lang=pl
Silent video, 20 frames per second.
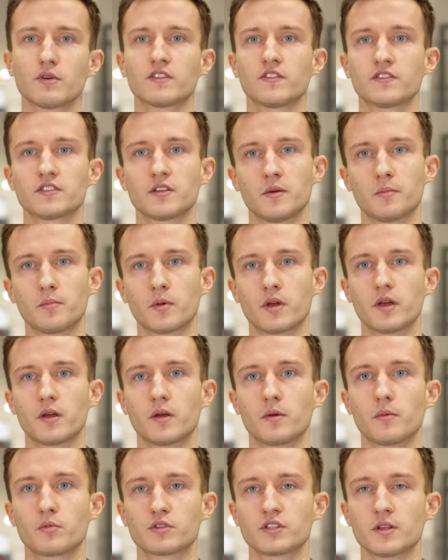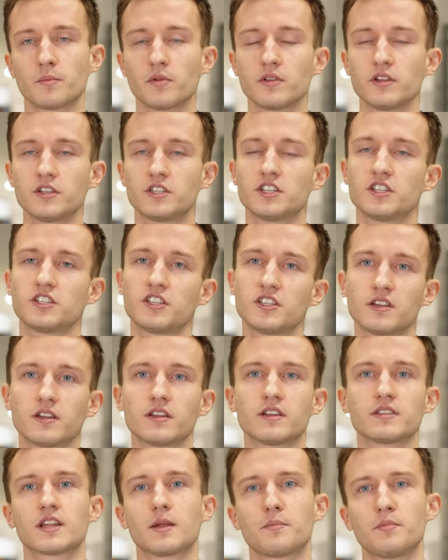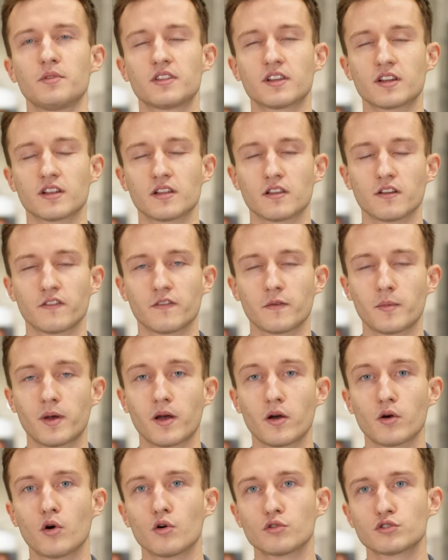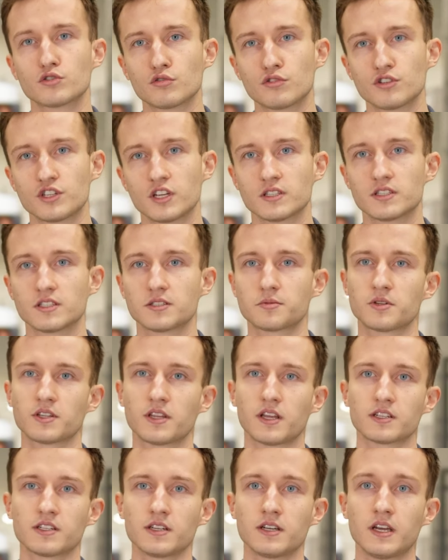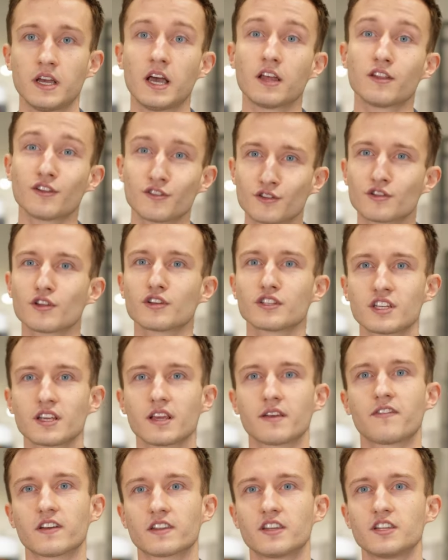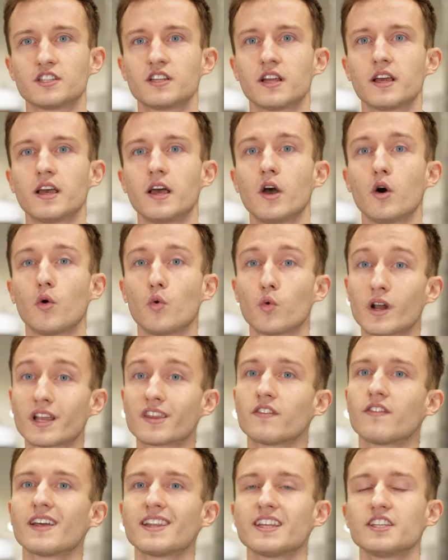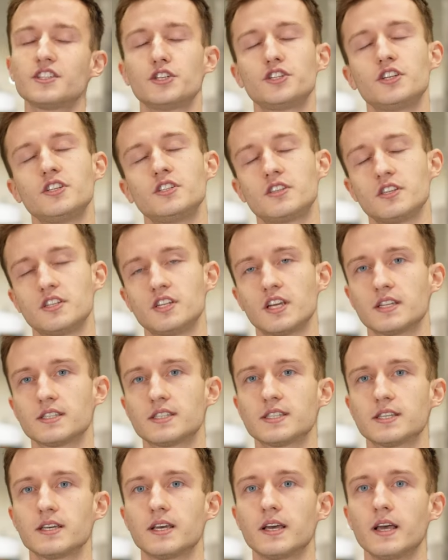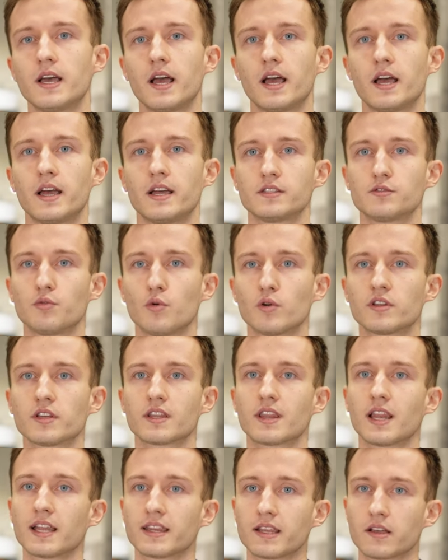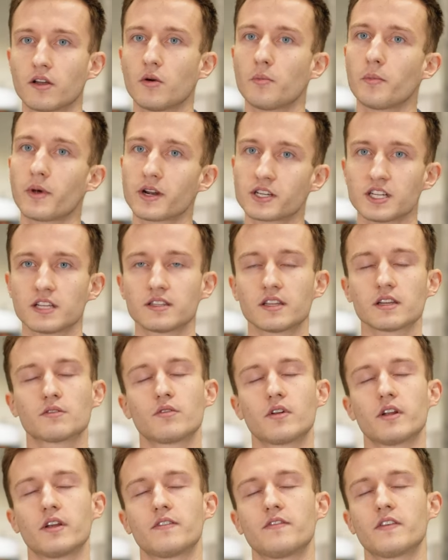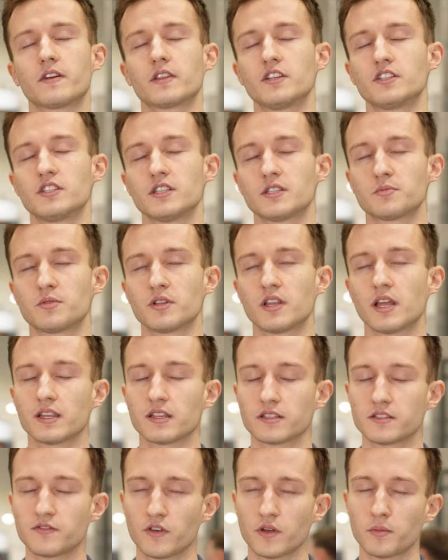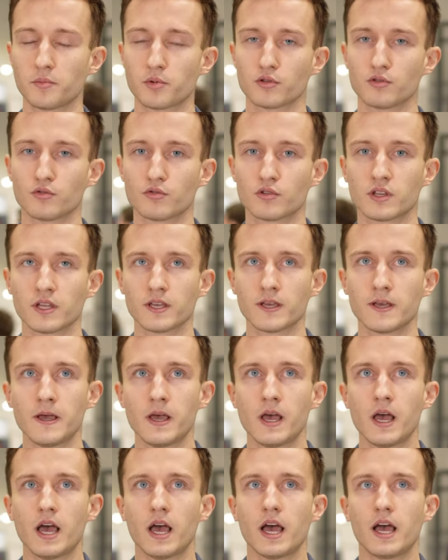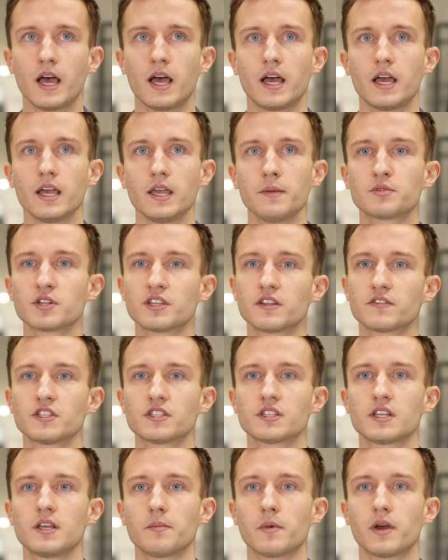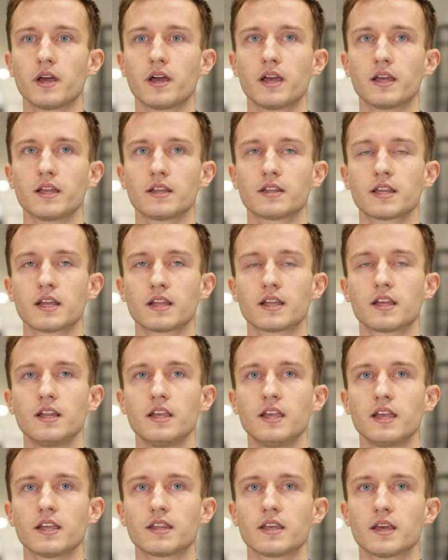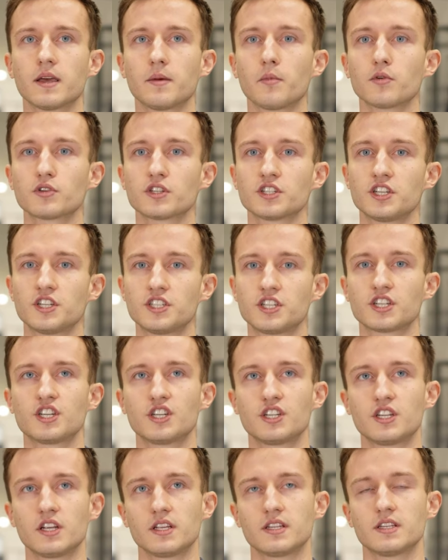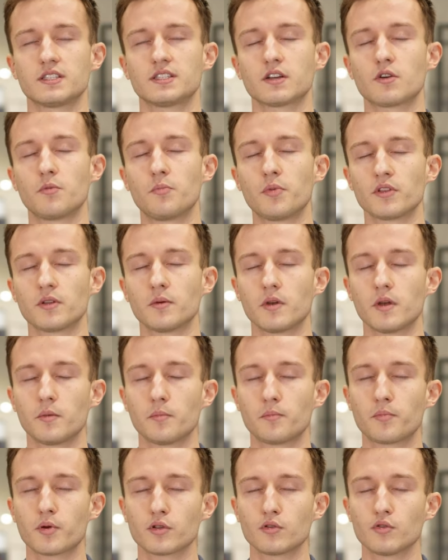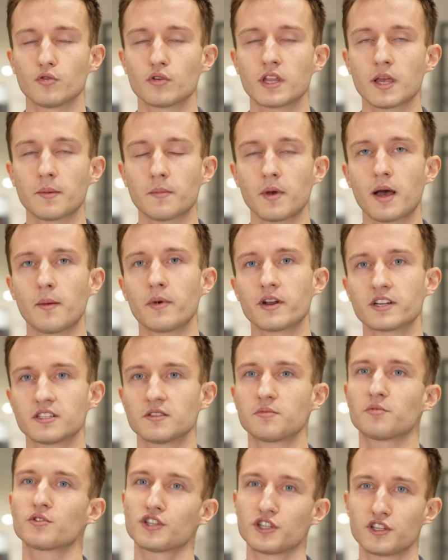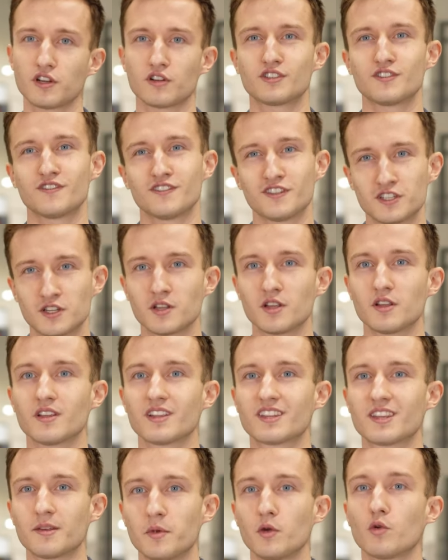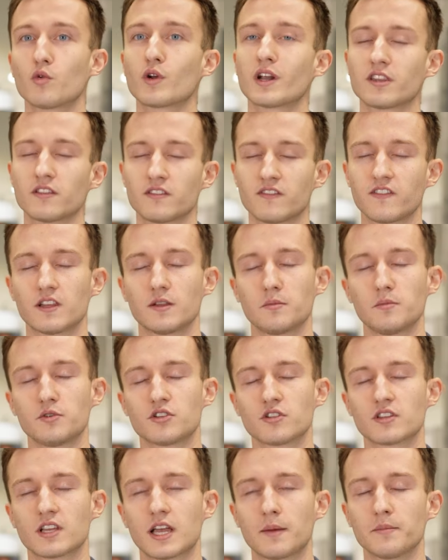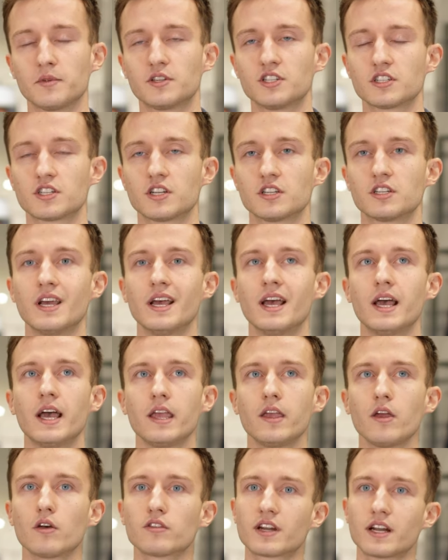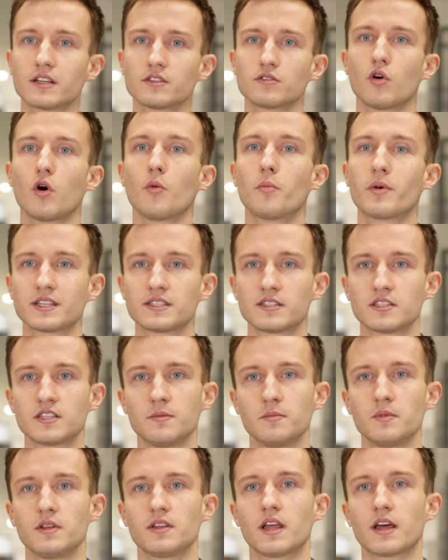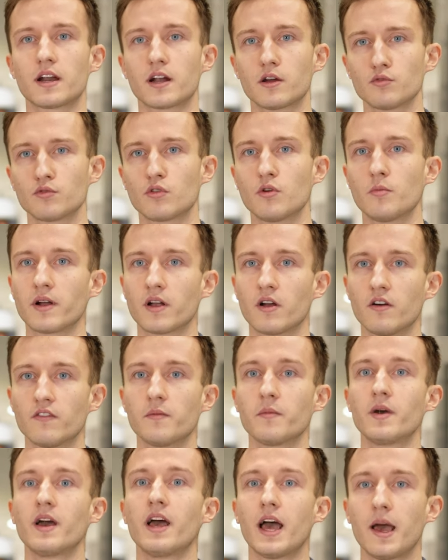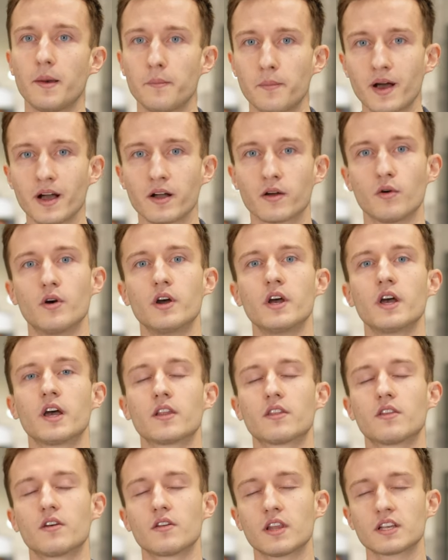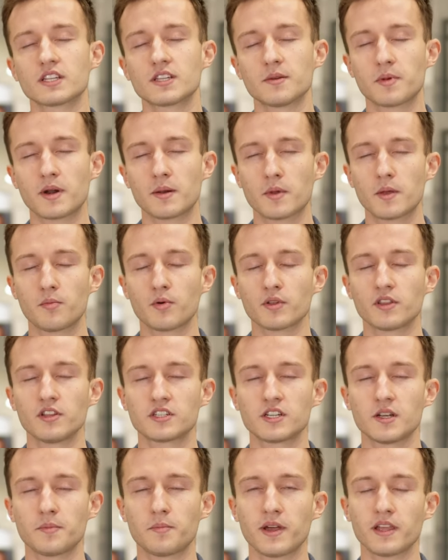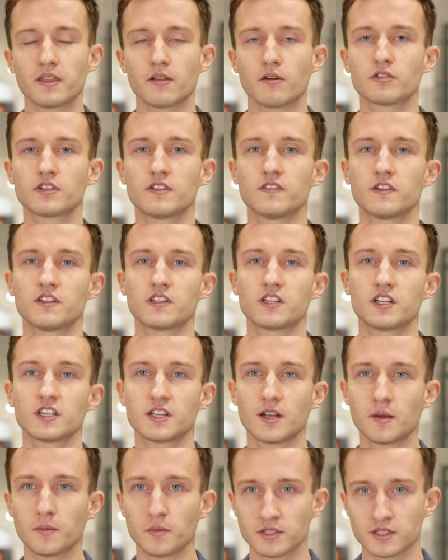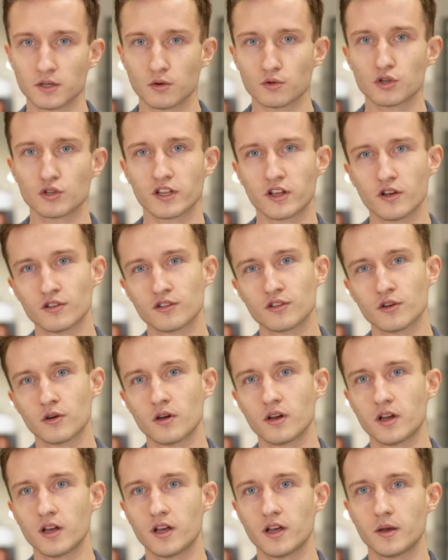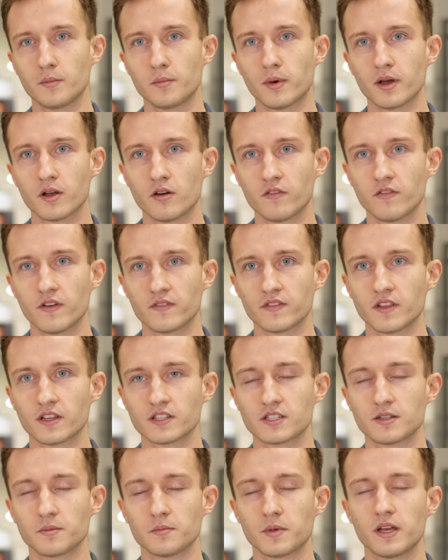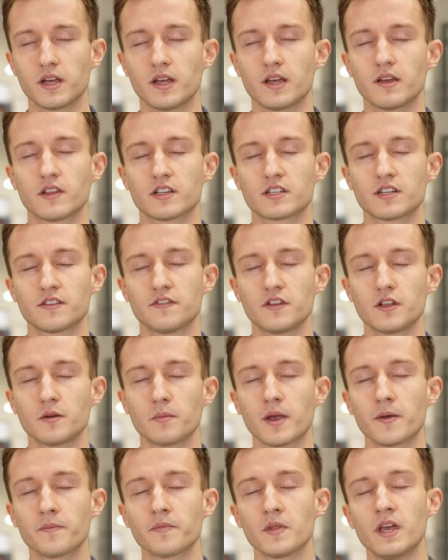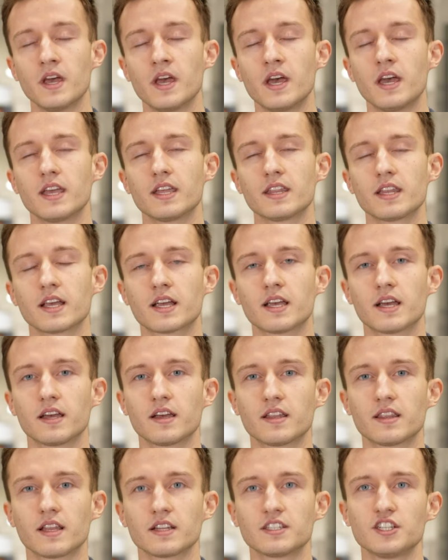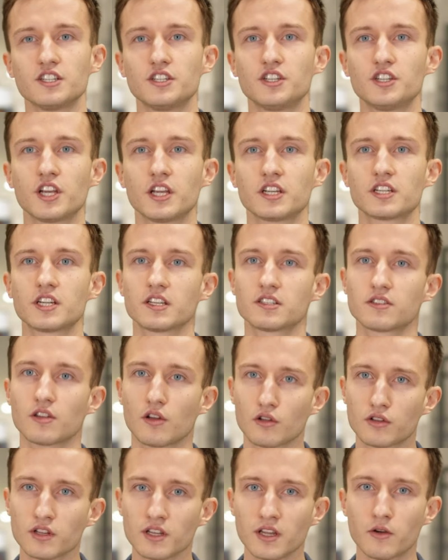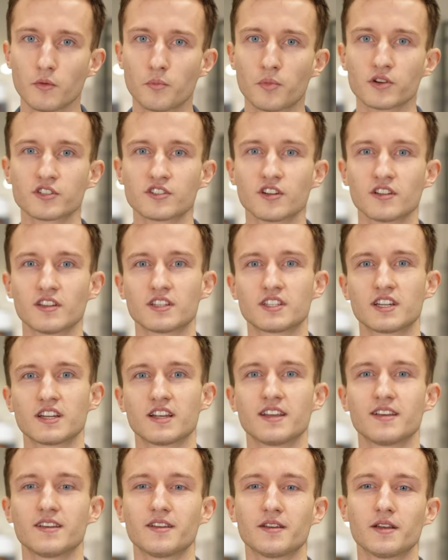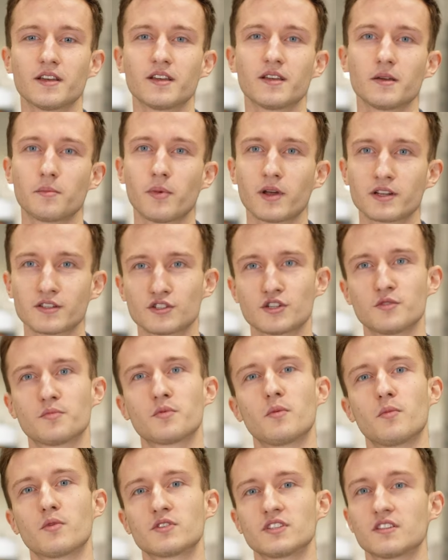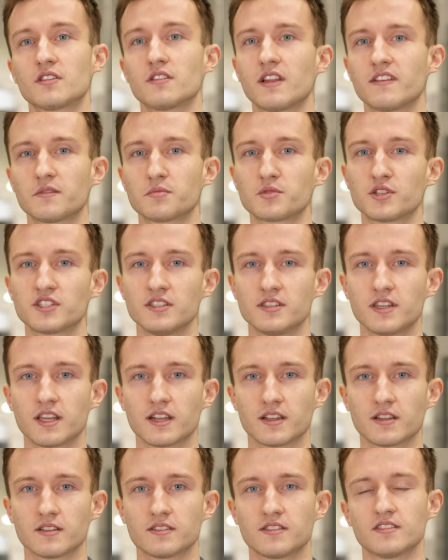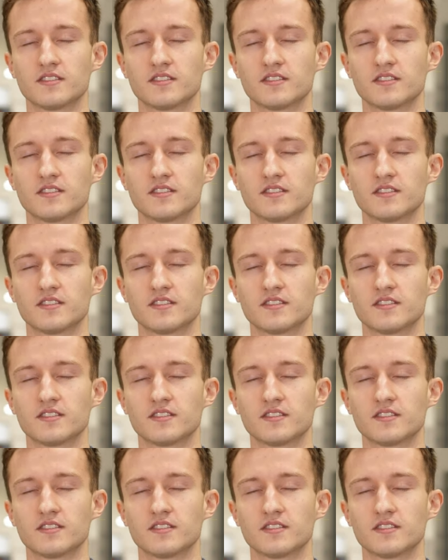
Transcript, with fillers: łatwo sobie e, można policzyć, jeśli sklep internetowy ma około 100 tysięcy sprzedaży, no to to jest e, faktycznie uratowane 10 tysięcy e, złotych dla tego merchanta, który faktycznie sprzedaje te swoje produkty. E, I przede wszystkim ten klient może się cieszyć zakupionym produktem, a merchant może się oczywiście tymi uratowanymi środkami cieszyć i od razu obracać nimi na rachunku bankowym M-Banku. Do naszej bramki płatniczej Payna oczywiście trzeba mieć założone konto e, bankowe w, naszym, e, w naszej firmie. Jednak e, na dzień dzisiejszy jest to o tyle uproszczone, że bardzo szybko można to nawet przez internet